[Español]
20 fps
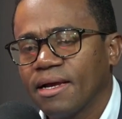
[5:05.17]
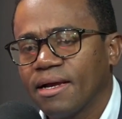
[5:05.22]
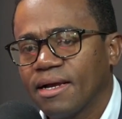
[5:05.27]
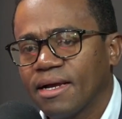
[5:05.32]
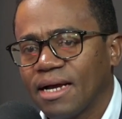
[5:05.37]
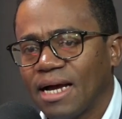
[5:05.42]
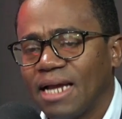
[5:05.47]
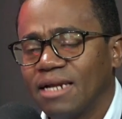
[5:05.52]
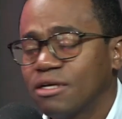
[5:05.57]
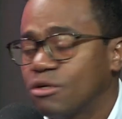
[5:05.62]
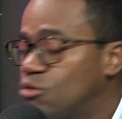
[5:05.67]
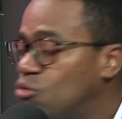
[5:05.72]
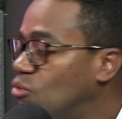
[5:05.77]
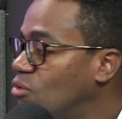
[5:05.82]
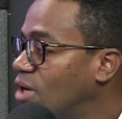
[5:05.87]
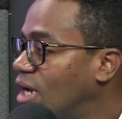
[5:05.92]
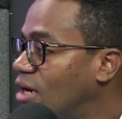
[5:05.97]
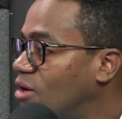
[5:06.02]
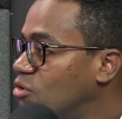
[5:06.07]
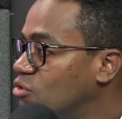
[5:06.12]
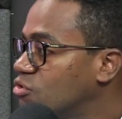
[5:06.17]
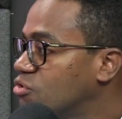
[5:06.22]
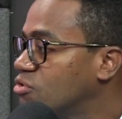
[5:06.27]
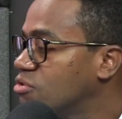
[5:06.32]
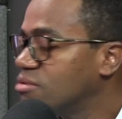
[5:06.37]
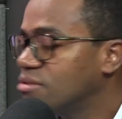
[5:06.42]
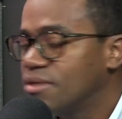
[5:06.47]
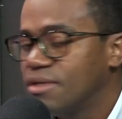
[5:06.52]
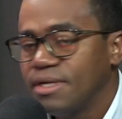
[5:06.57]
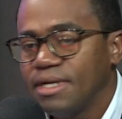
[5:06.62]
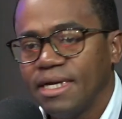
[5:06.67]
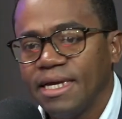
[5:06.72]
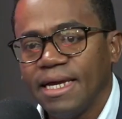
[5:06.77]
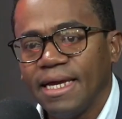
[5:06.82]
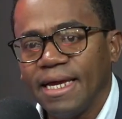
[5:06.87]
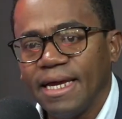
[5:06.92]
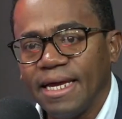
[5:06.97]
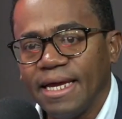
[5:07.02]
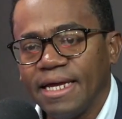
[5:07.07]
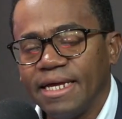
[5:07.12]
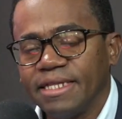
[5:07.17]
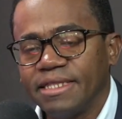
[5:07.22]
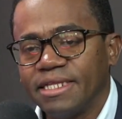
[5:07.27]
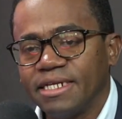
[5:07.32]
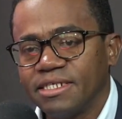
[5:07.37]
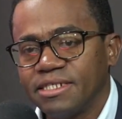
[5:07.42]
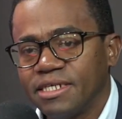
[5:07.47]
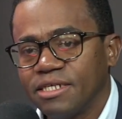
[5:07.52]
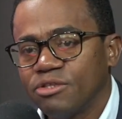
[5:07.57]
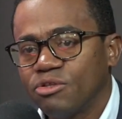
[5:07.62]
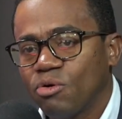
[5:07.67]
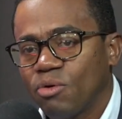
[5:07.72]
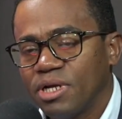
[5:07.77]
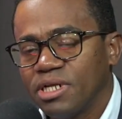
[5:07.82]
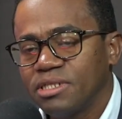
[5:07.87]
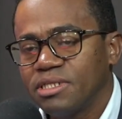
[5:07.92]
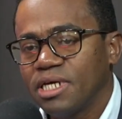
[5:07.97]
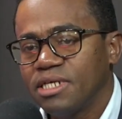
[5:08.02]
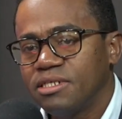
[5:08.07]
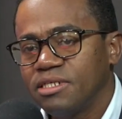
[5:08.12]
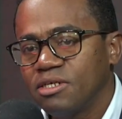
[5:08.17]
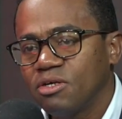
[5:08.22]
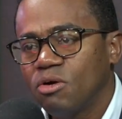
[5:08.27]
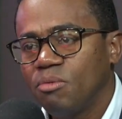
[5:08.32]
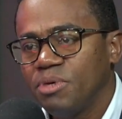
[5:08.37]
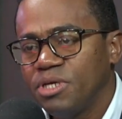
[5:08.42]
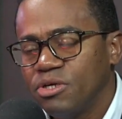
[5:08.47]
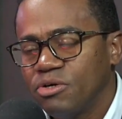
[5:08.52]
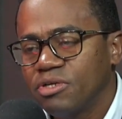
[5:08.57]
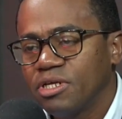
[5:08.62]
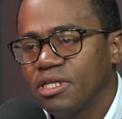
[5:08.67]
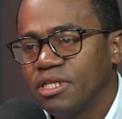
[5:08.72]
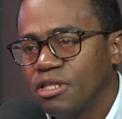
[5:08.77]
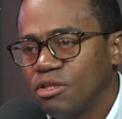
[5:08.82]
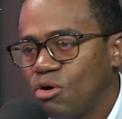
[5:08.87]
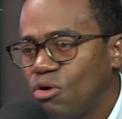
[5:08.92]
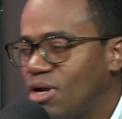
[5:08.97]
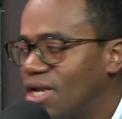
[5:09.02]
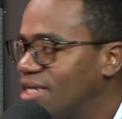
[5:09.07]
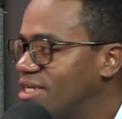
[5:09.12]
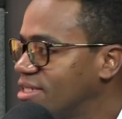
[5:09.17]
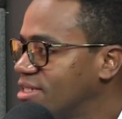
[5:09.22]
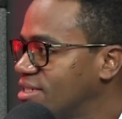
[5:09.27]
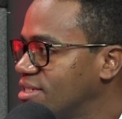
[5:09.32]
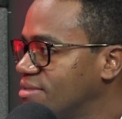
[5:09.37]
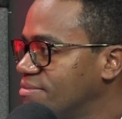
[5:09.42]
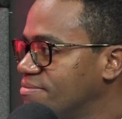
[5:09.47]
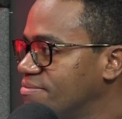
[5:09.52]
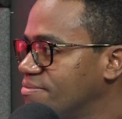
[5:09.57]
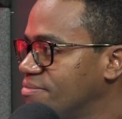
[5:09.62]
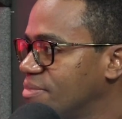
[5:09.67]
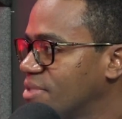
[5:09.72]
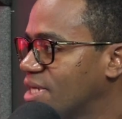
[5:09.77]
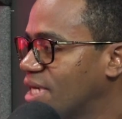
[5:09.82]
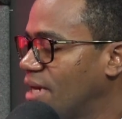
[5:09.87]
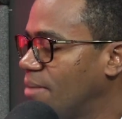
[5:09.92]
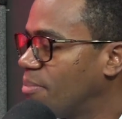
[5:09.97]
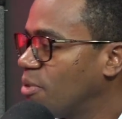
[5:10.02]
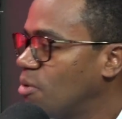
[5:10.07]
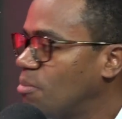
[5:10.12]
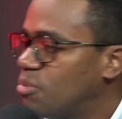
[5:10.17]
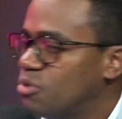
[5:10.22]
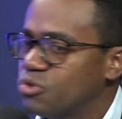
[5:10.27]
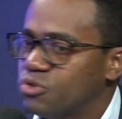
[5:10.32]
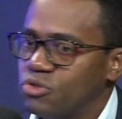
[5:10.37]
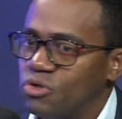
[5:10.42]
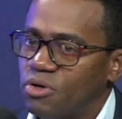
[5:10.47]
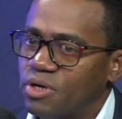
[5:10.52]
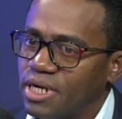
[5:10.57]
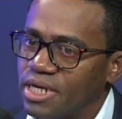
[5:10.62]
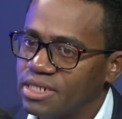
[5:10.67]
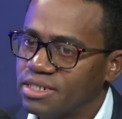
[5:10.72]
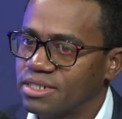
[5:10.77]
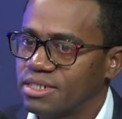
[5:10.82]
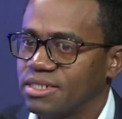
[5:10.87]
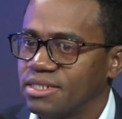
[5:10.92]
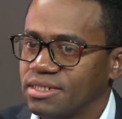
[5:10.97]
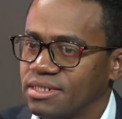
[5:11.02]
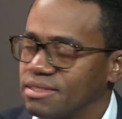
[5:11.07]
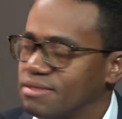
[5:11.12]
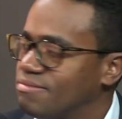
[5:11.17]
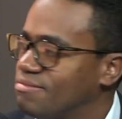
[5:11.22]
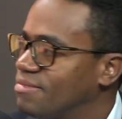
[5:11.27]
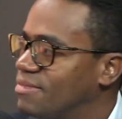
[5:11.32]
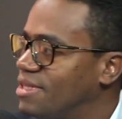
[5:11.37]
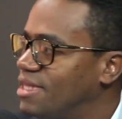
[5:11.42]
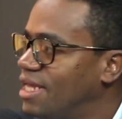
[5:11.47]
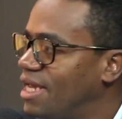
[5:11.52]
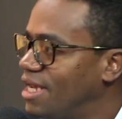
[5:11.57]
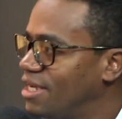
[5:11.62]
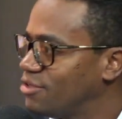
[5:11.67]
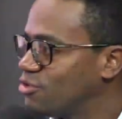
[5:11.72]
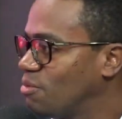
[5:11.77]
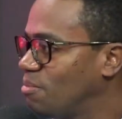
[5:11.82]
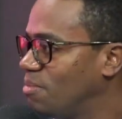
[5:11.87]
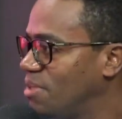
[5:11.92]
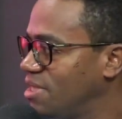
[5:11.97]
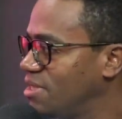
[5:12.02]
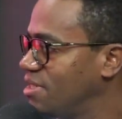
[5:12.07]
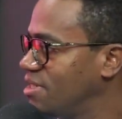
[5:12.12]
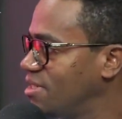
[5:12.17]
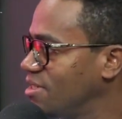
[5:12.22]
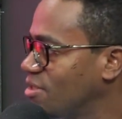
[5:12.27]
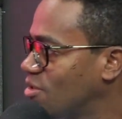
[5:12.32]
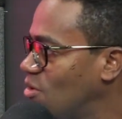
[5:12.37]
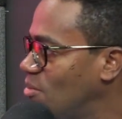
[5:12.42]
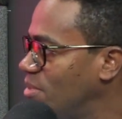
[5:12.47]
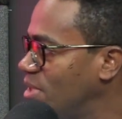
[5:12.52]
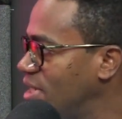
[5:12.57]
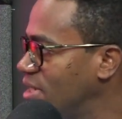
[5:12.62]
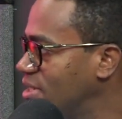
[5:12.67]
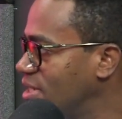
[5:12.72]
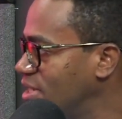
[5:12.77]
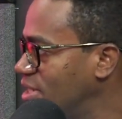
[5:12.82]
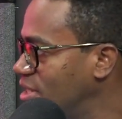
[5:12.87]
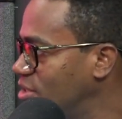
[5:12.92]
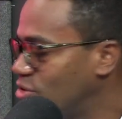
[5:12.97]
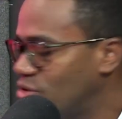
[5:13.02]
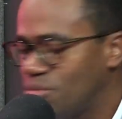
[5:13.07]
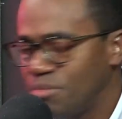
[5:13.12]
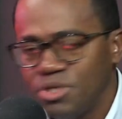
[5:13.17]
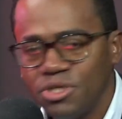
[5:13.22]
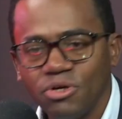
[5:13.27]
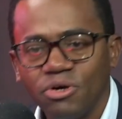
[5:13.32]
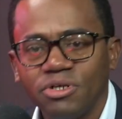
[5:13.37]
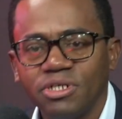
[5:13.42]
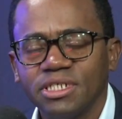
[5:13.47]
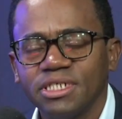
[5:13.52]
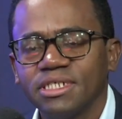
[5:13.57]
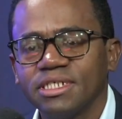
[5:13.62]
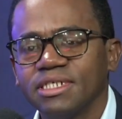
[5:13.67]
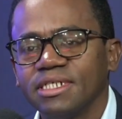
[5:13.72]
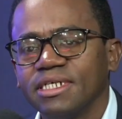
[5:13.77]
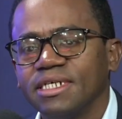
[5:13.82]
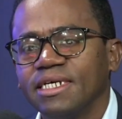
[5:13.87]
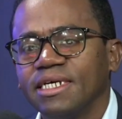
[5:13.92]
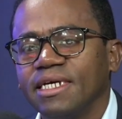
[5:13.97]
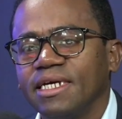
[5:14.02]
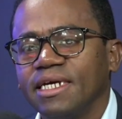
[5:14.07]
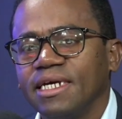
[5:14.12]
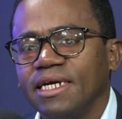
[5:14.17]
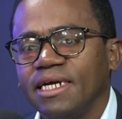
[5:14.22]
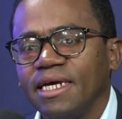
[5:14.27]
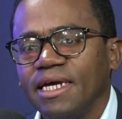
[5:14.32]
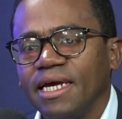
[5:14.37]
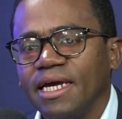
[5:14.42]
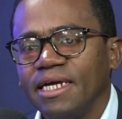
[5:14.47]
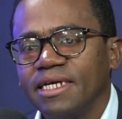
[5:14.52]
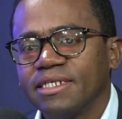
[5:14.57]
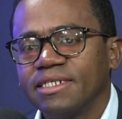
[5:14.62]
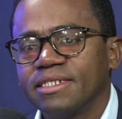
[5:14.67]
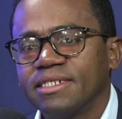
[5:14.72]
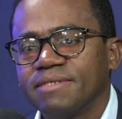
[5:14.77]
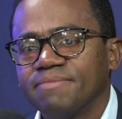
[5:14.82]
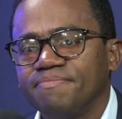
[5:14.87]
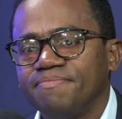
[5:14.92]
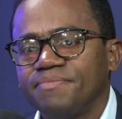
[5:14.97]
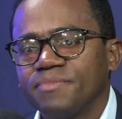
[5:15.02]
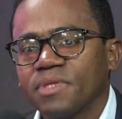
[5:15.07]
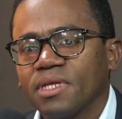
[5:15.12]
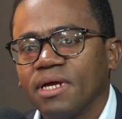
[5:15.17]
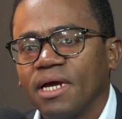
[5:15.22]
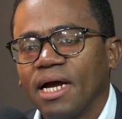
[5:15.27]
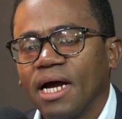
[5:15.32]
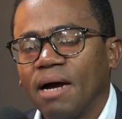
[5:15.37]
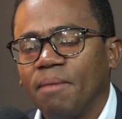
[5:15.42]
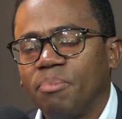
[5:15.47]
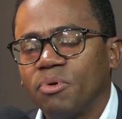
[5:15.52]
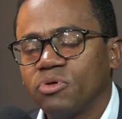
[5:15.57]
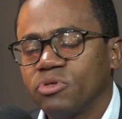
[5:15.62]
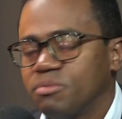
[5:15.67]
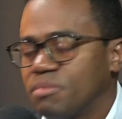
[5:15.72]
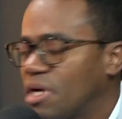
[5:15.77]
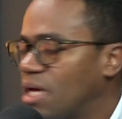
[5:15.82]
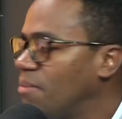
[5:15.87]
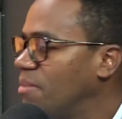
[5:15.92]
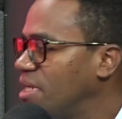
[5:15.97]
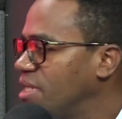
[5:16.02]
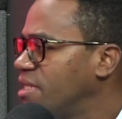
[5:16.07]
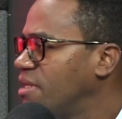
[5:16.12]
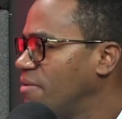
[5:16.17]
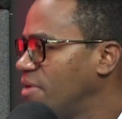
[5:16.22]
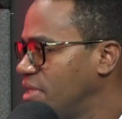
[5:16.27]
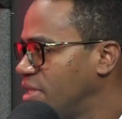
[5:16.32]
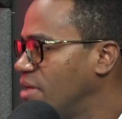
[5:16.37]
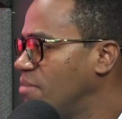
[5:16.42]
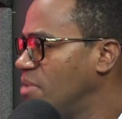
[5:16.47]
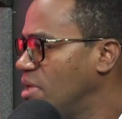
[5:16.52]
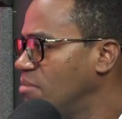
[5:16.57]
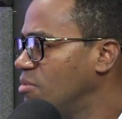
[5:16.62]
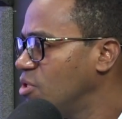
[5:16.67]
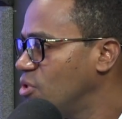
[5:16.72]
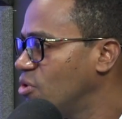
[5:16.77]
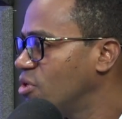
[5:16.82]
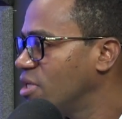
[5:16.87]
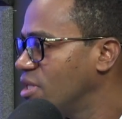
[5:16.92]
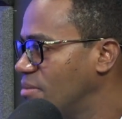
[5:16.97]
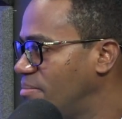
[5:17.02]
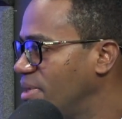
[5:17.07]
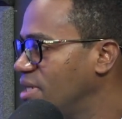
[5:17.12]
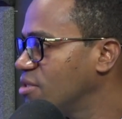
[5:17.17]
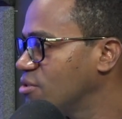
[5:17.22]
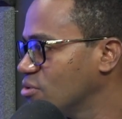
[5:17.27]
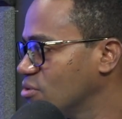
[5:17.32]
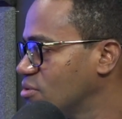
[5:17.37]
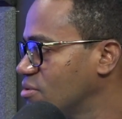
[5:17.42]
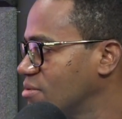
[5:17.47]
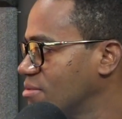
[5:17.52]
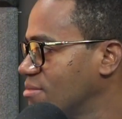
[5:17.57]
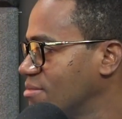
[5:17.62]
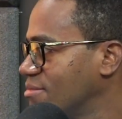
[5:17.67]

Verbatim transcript: calcula los 345 eh, millones de dólares, ¿qué proporción es de esos 25.500 millones es aproximadamente 20.000 millones de pesos.